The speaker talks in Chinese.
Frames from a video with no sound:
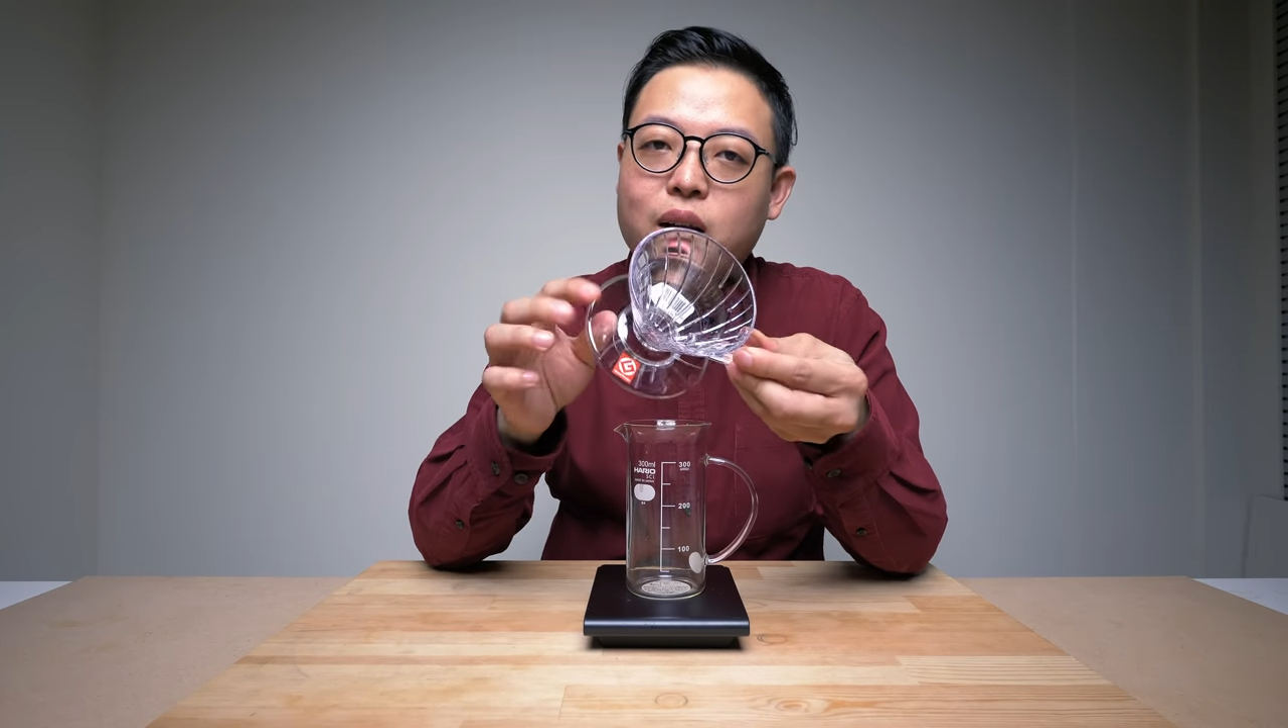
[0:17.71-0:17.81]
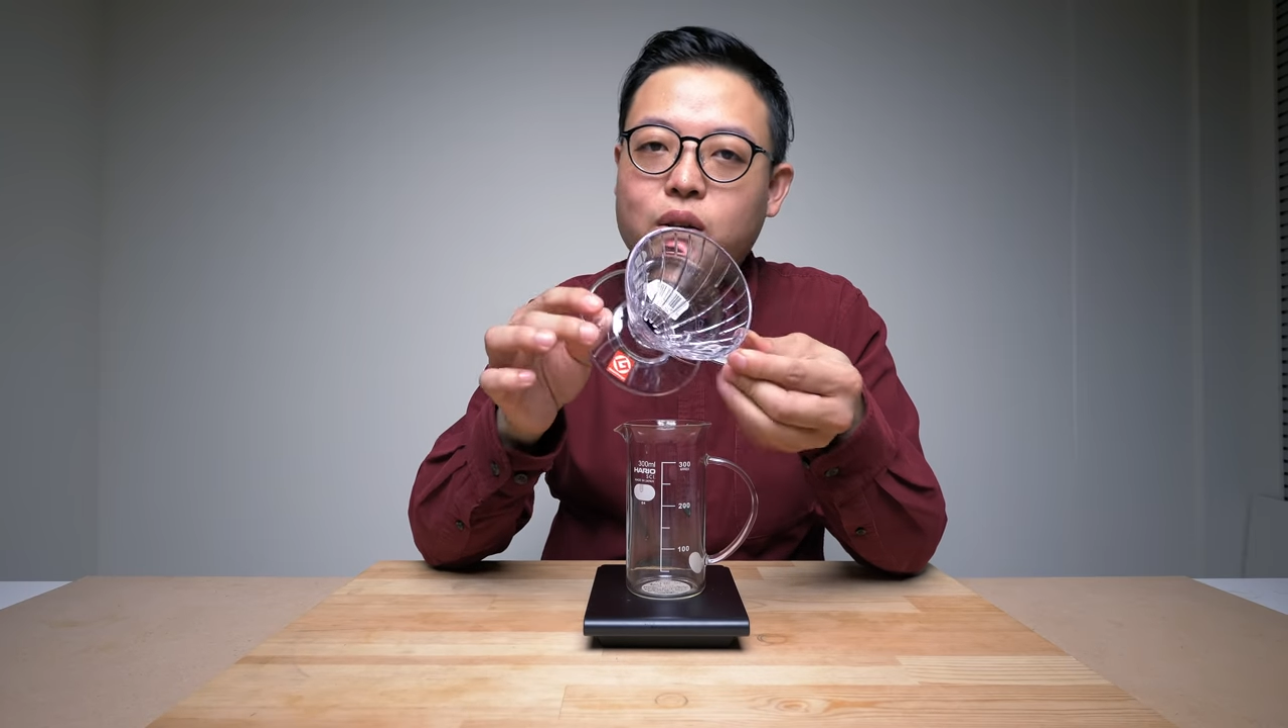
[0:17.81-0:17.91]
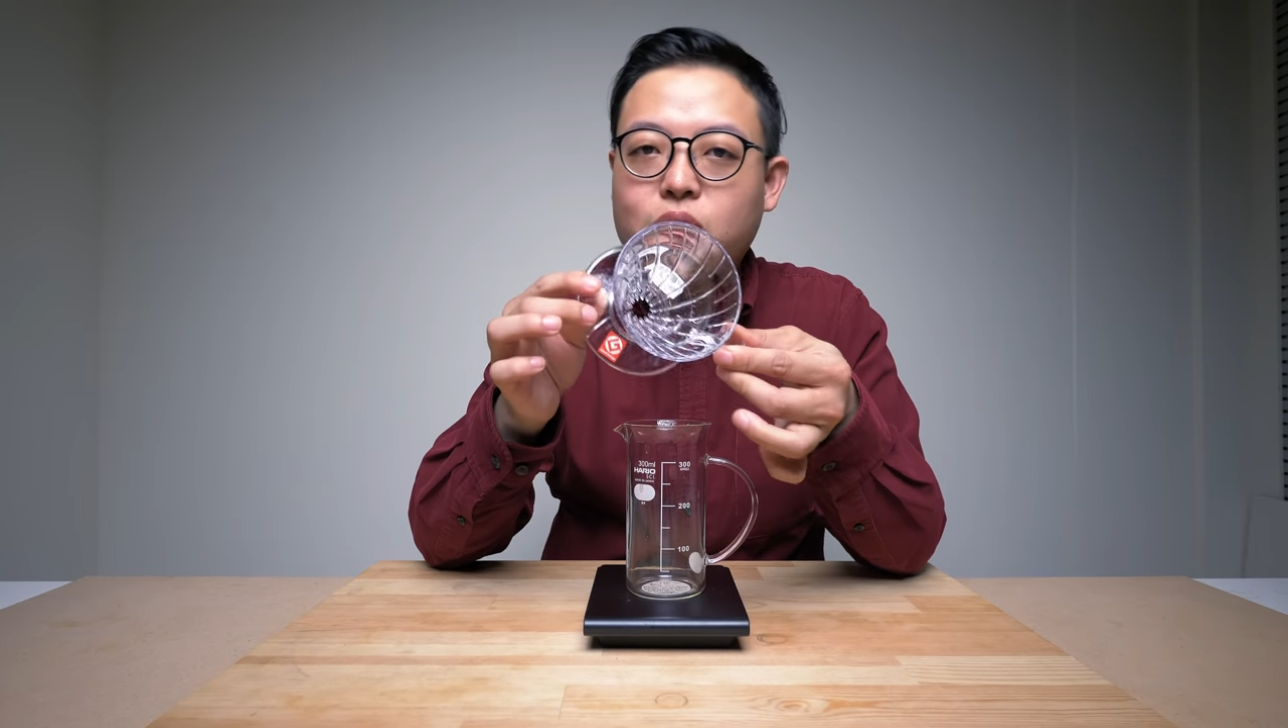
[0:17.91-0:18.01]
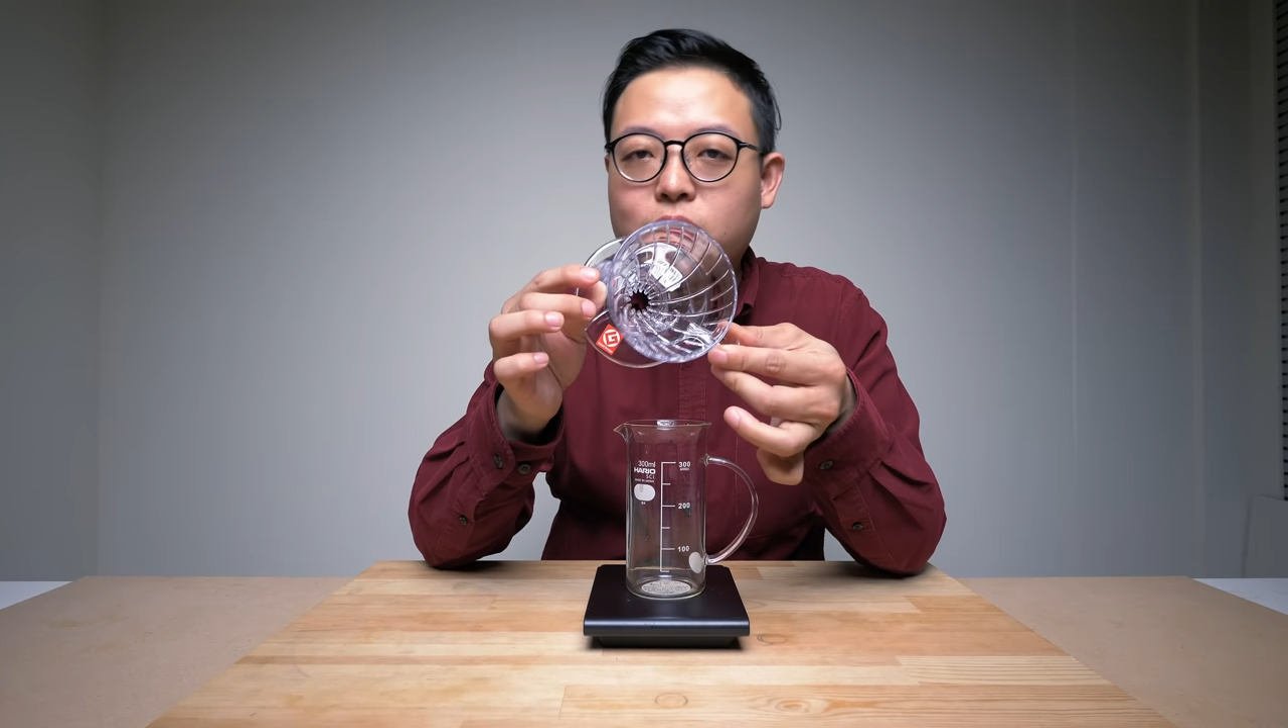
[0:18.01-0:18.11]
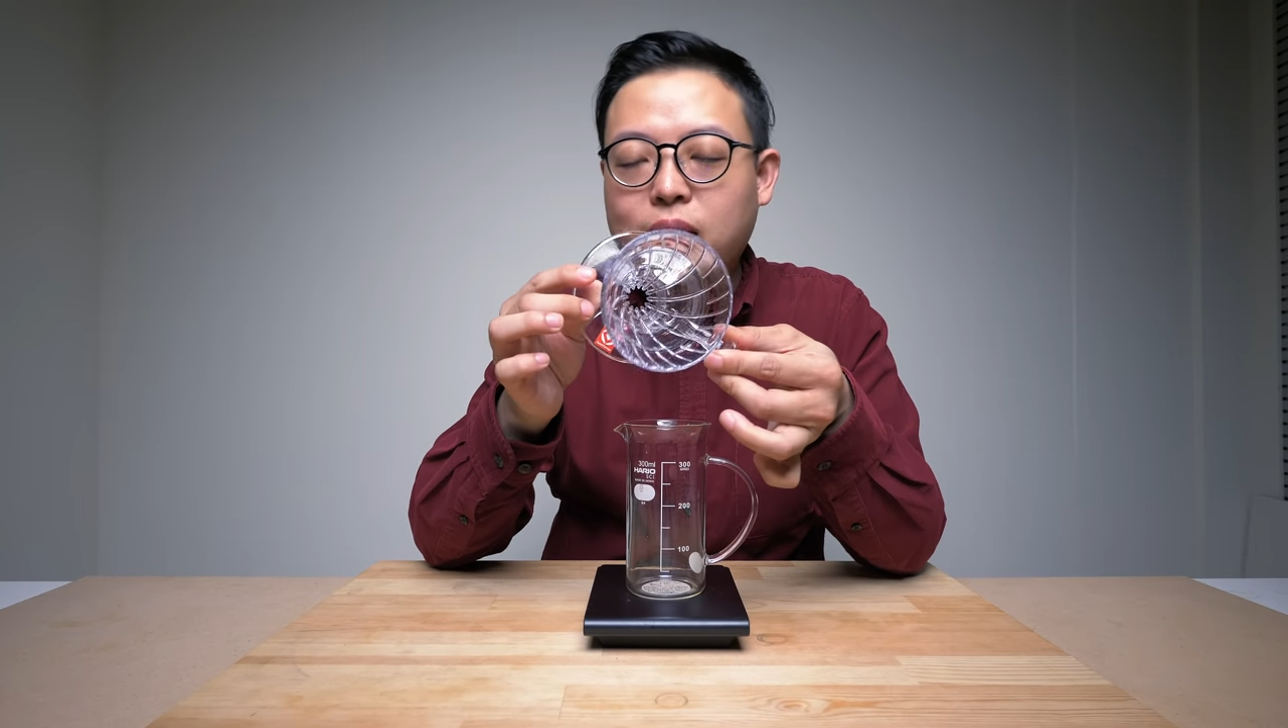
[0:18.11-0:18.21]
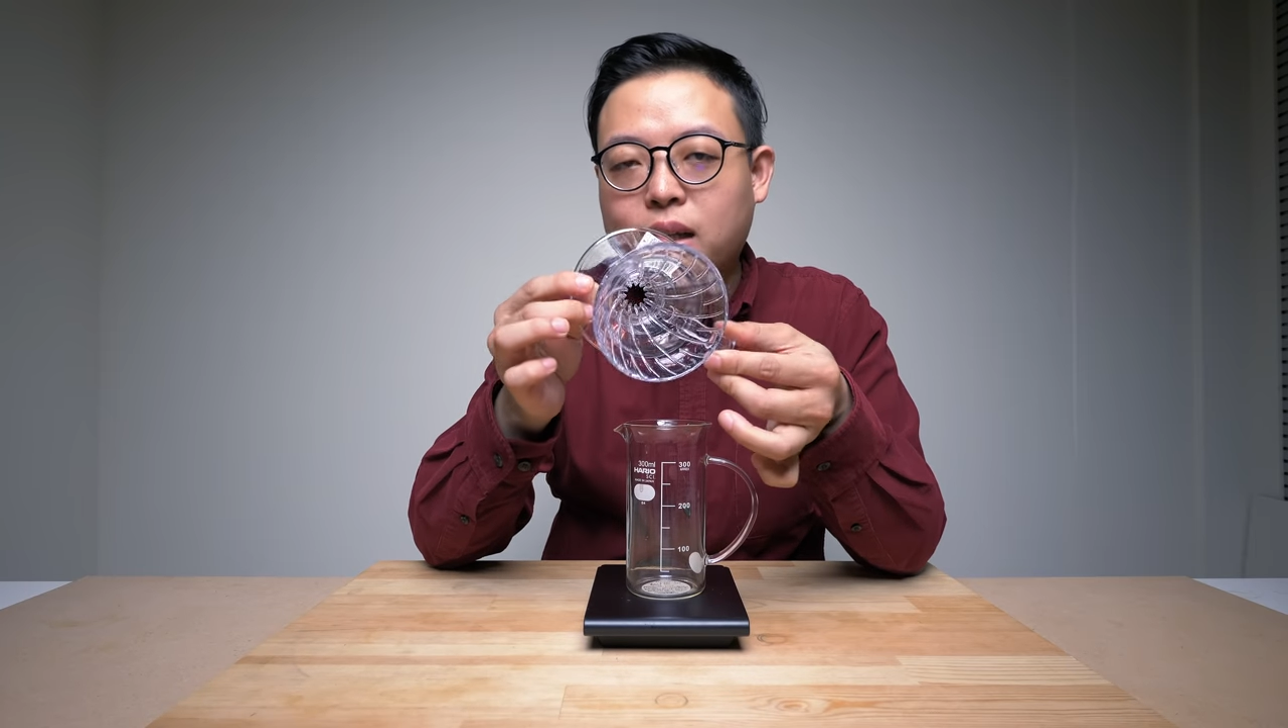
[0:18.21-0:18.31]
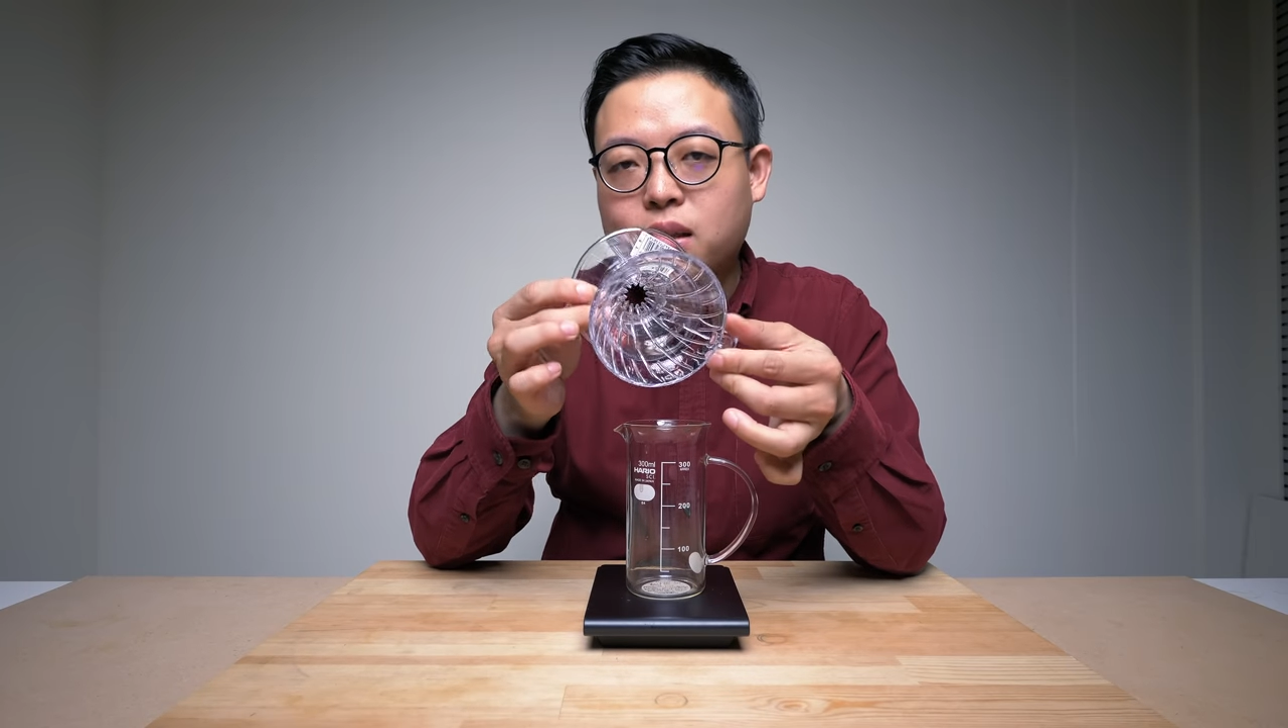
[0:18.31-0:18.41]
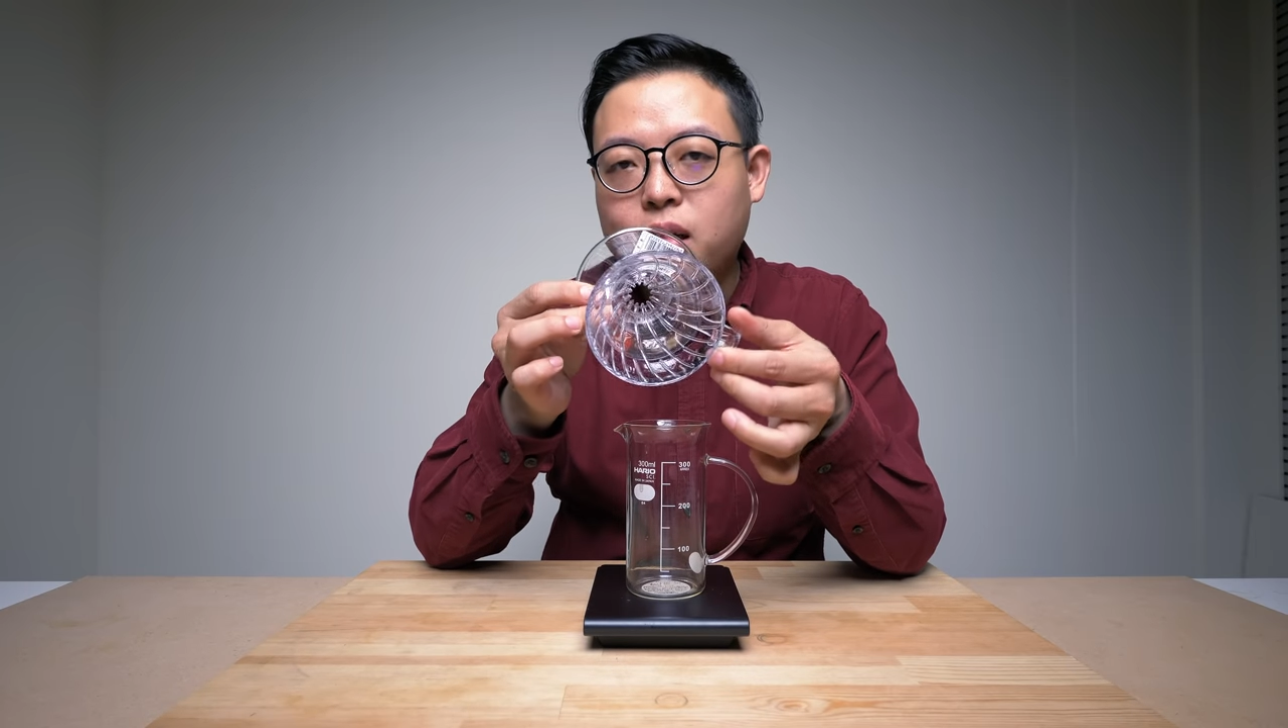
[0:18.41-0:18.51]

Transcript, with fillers: 利有这种大厂，